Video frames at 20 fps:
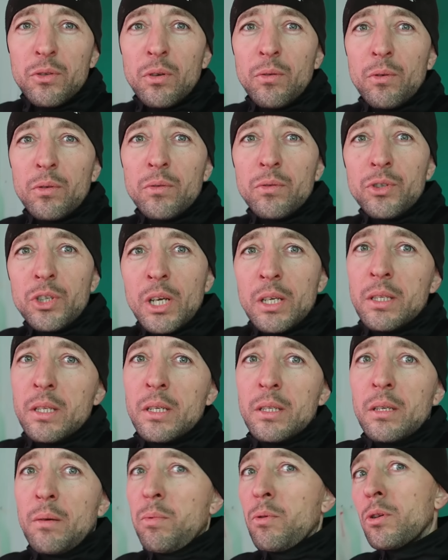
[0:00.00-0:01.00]
что вот
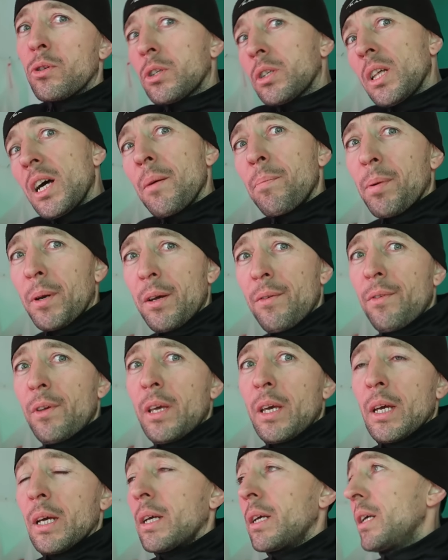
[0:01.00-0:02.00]
участок заброшен, а
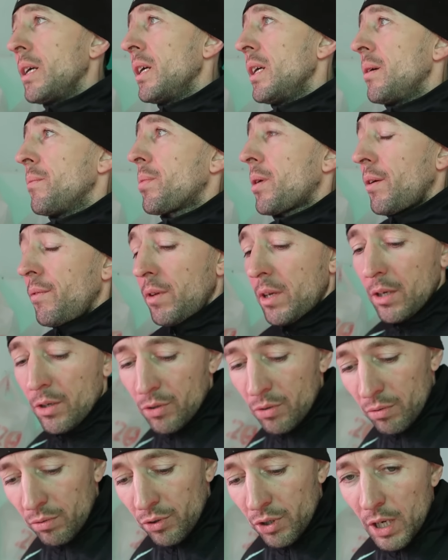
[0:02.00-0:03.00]
правее, правее
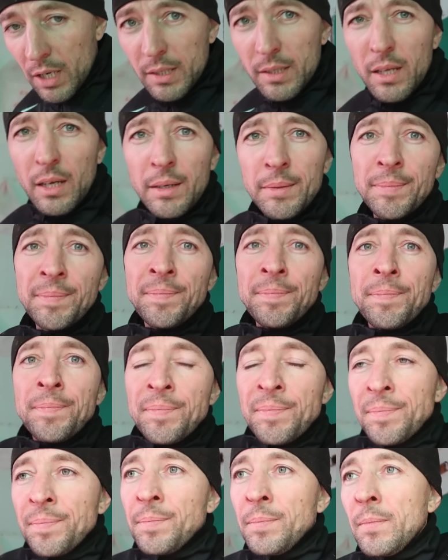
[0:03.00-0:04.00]
еще участок.
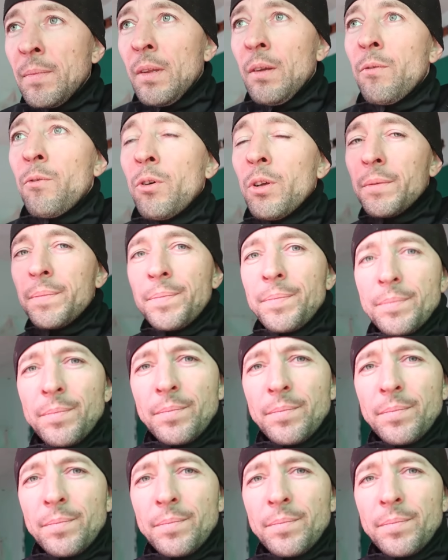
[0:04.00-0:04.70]
Вот.